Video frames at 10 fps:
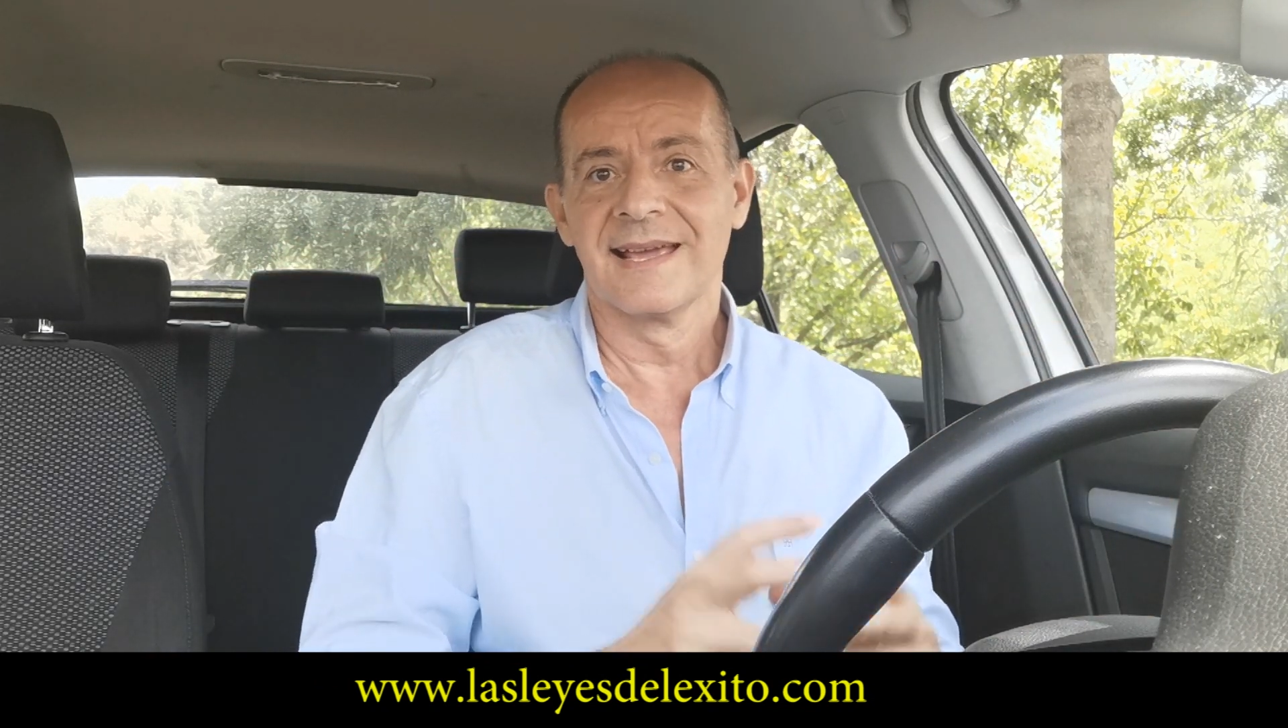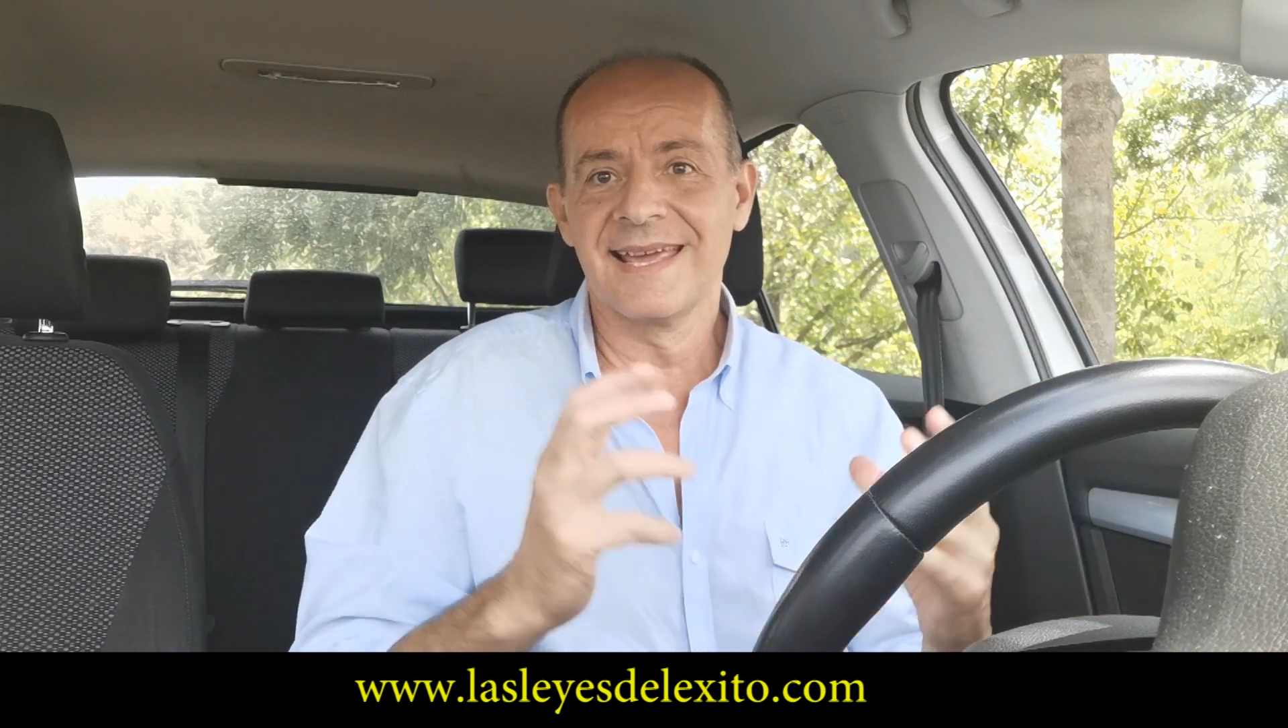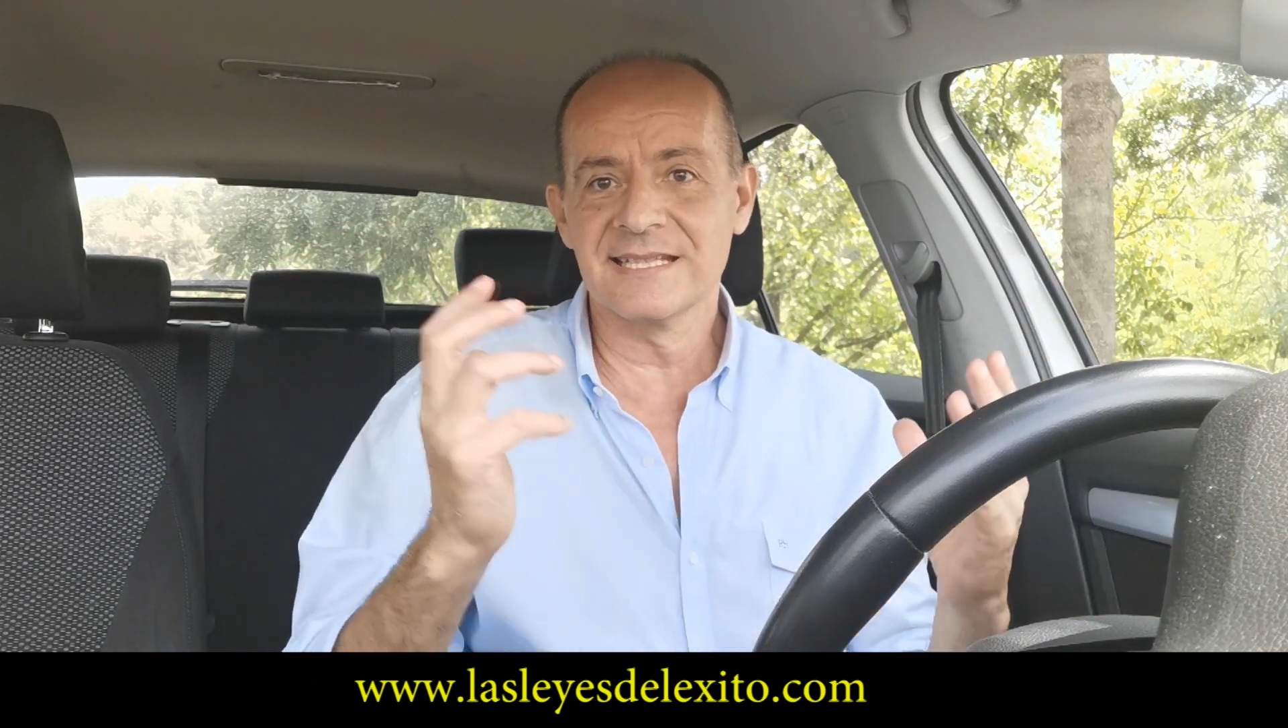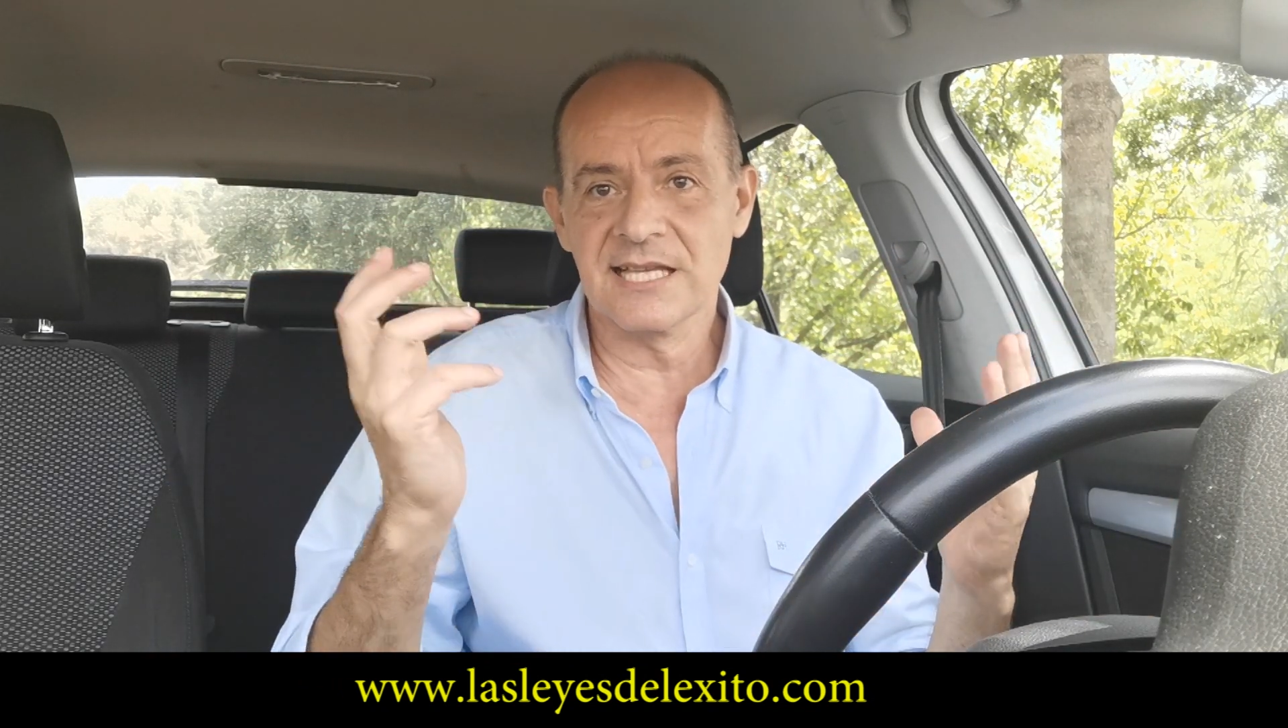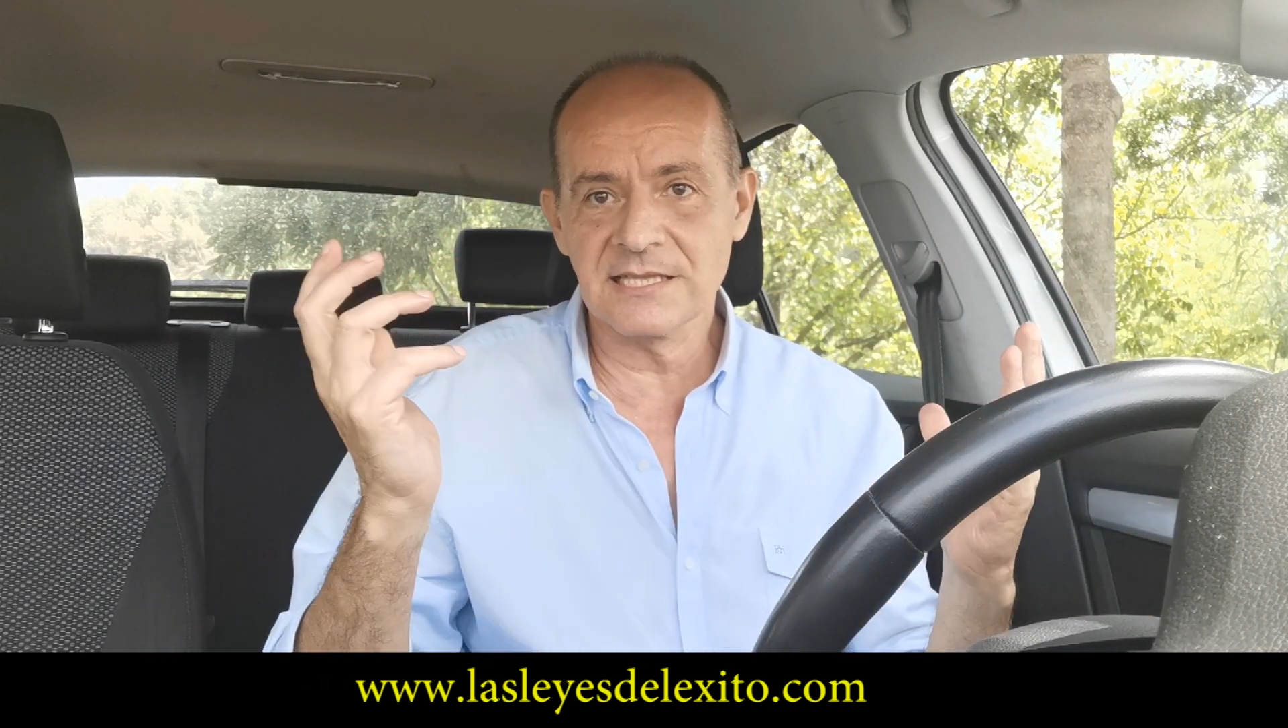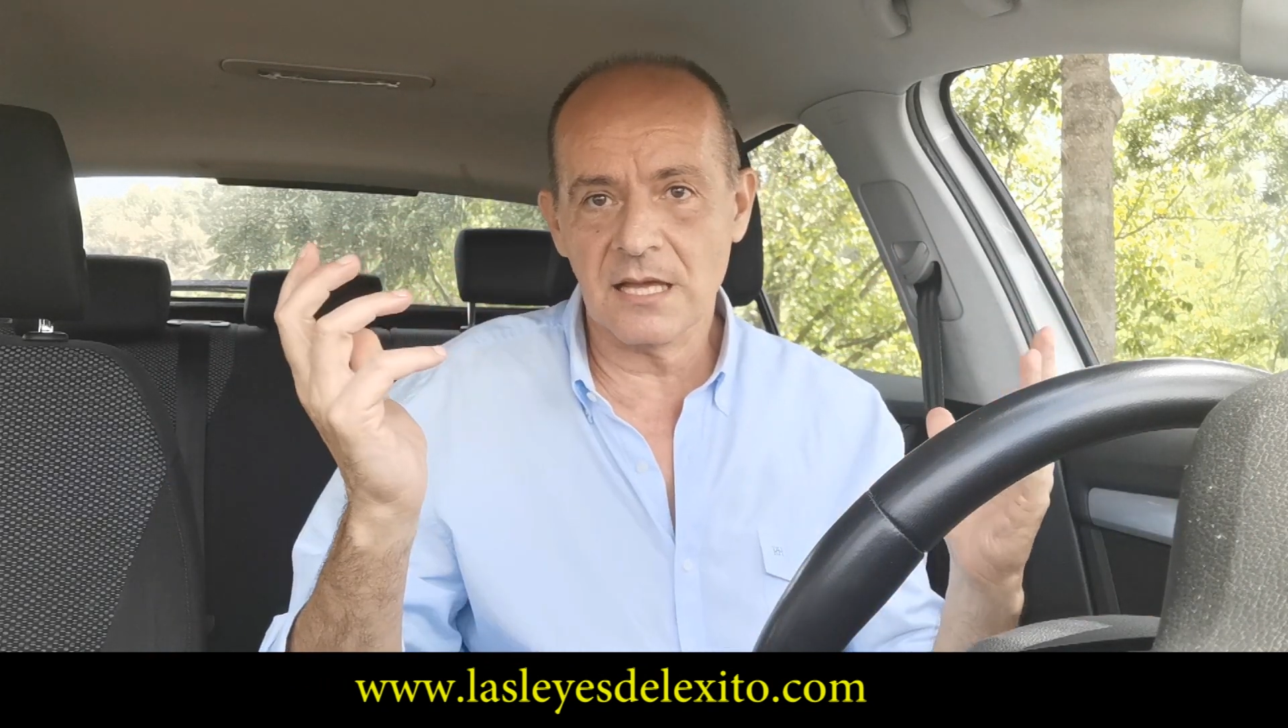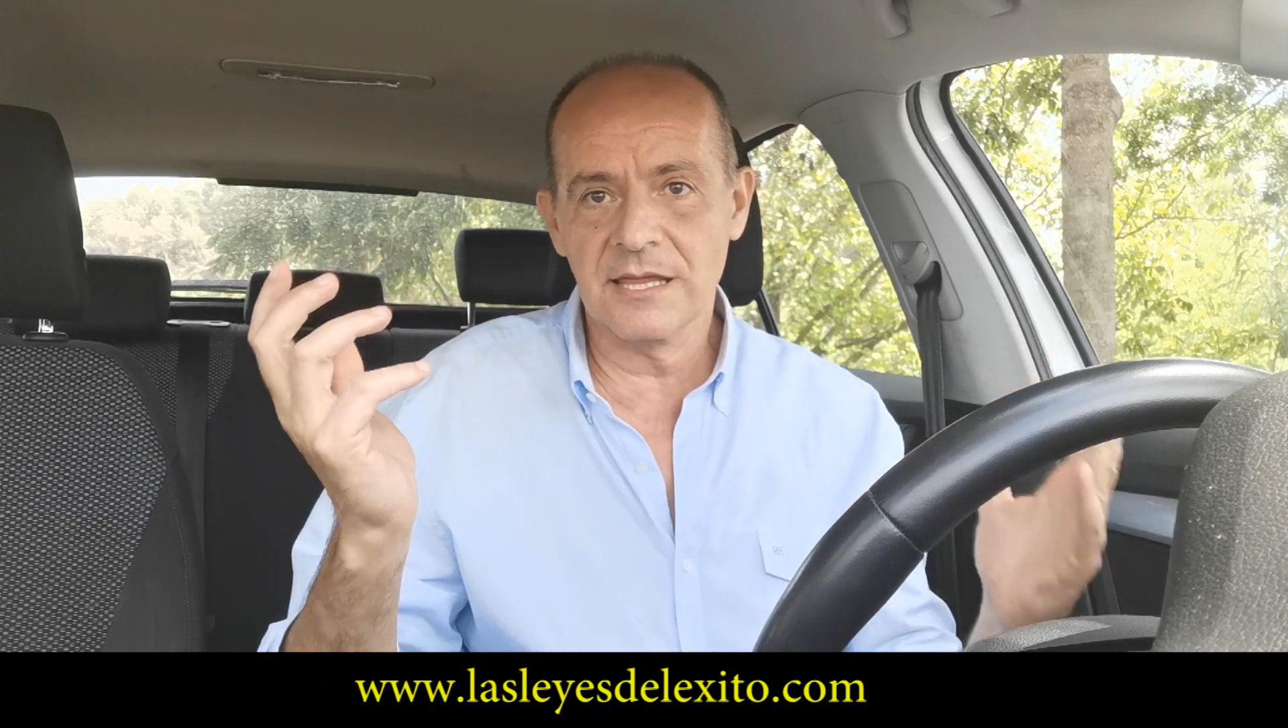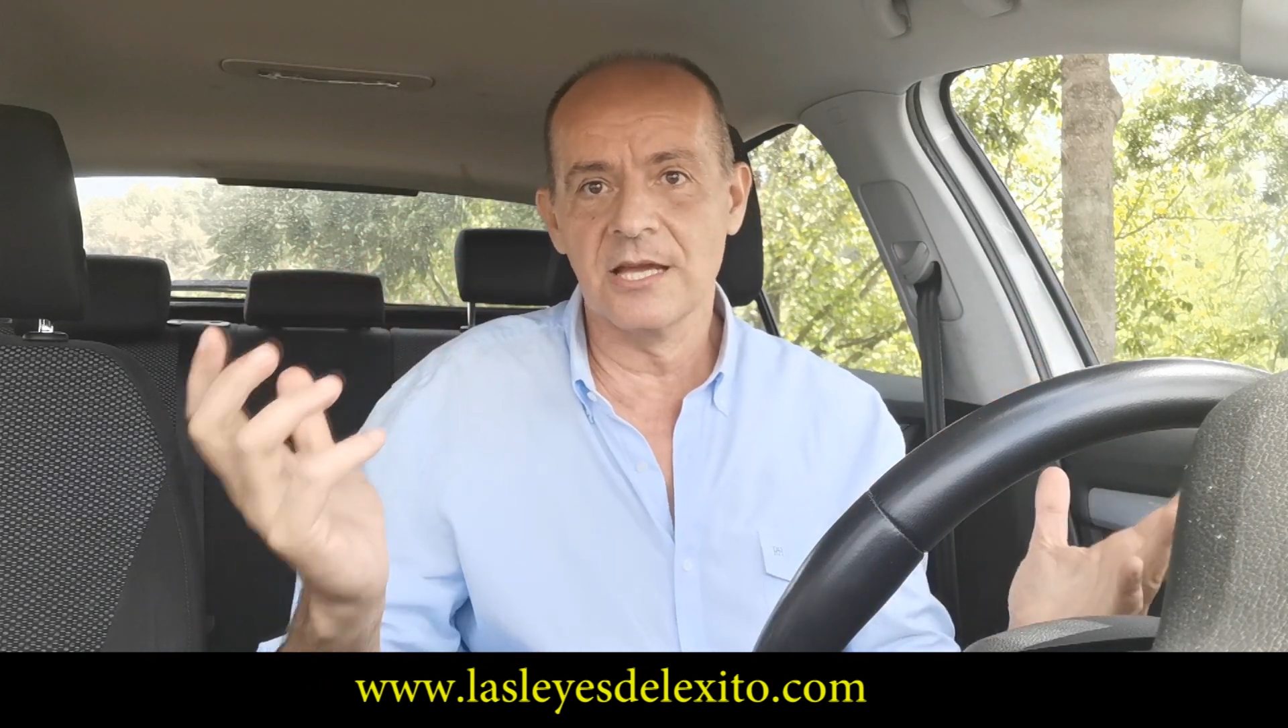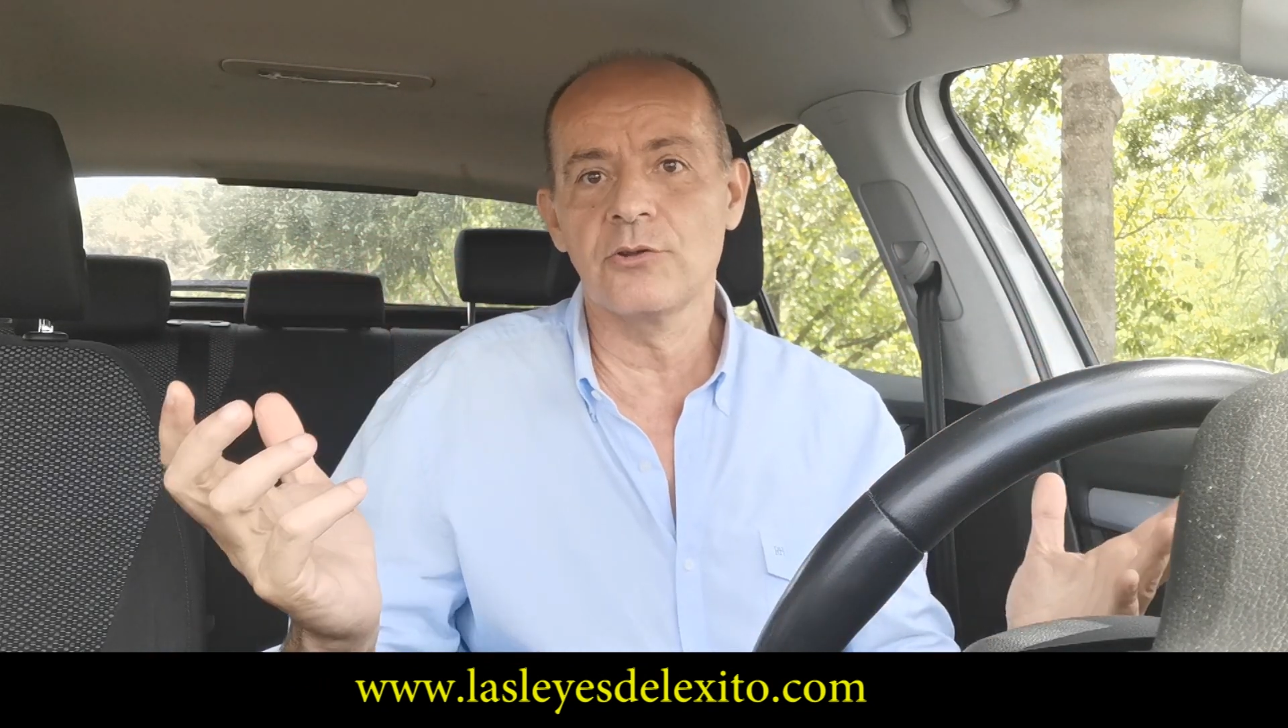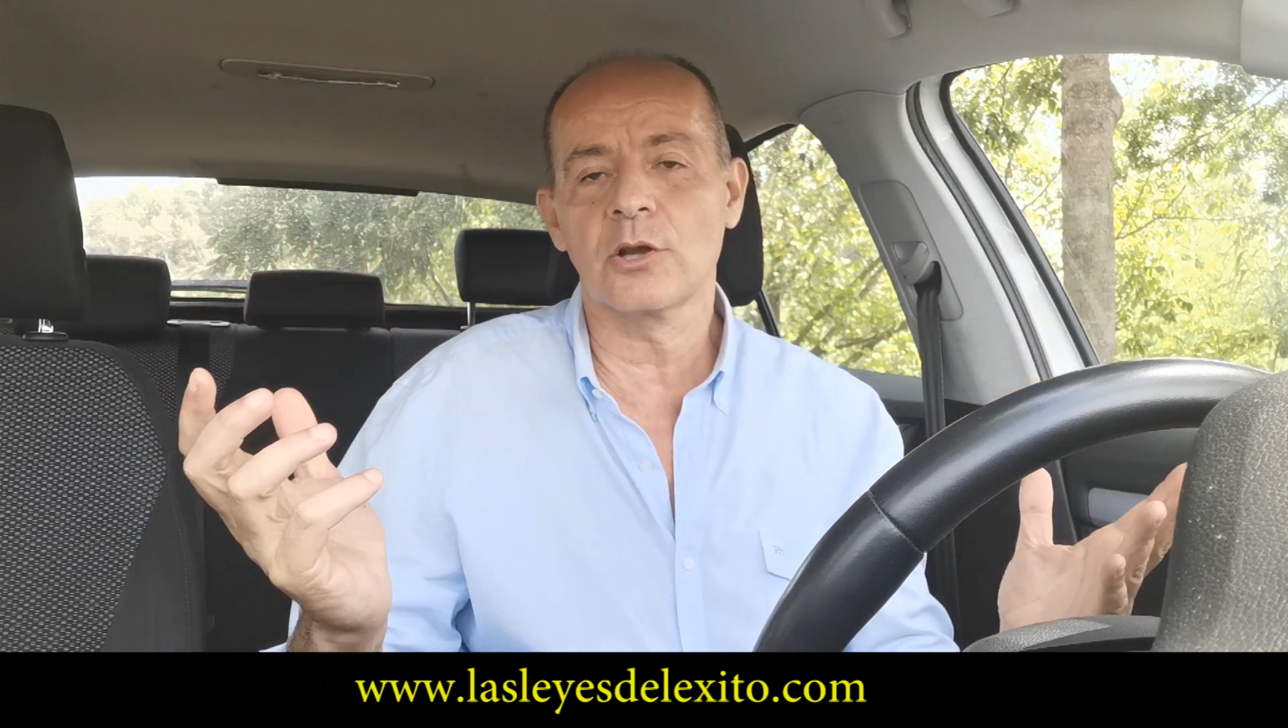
¿Qué estás haciendo